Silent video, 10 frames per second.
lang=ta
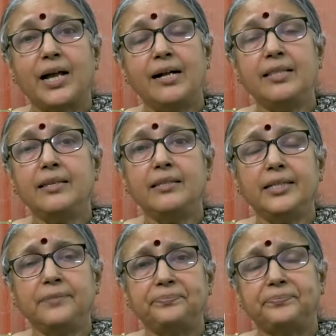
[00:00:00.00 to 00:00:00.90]

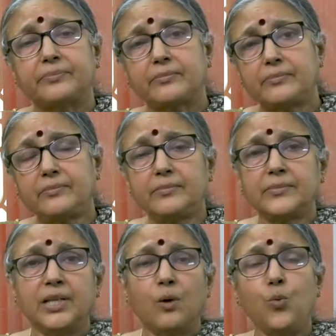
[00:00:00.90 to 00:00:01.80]
அடுத்தது
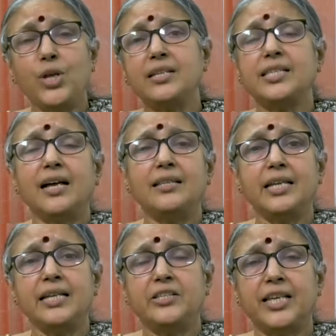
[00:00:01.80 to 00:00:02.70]
உயர்
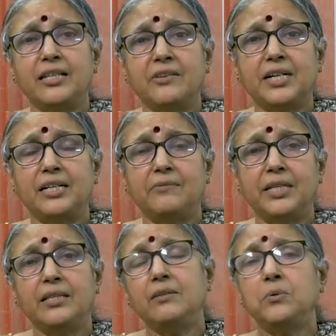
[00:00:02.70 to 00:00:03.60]
சாதியை சேர்ந்தவர்கள்
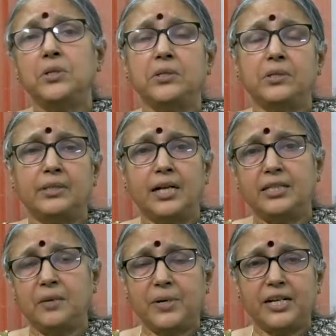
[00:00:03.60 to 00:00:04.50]
வந்து ஒரு
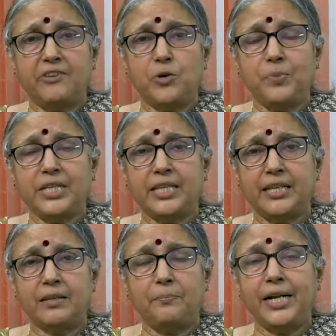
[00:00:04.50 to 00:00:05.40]
தாழ்த்தப்பட்ட வகுப்பை
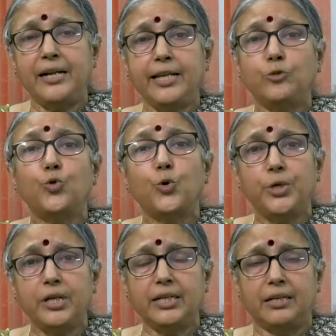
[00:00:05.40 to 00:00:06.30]
சேர்ந்த பெண்ணை
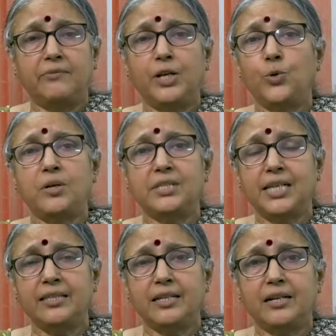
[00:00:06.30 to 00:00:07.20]
தொட்டு வல்லுறவு
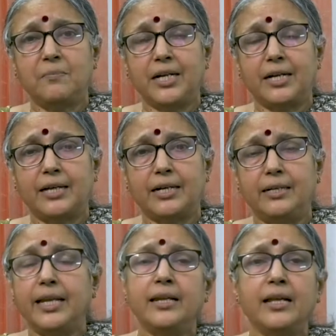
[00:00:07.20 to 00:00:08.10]
செய்திருக்க
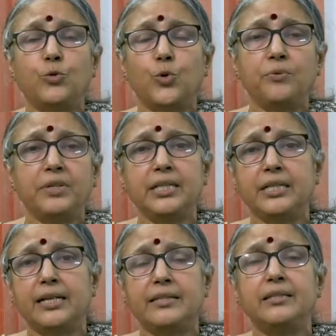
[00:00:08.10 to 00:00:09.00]
மாட்டார்கள் ஏன்னா
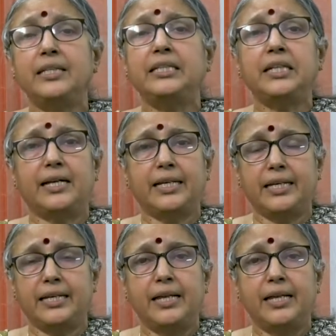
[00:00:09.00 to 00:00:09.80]
தொடுவதுங்கிறது தீட்டாக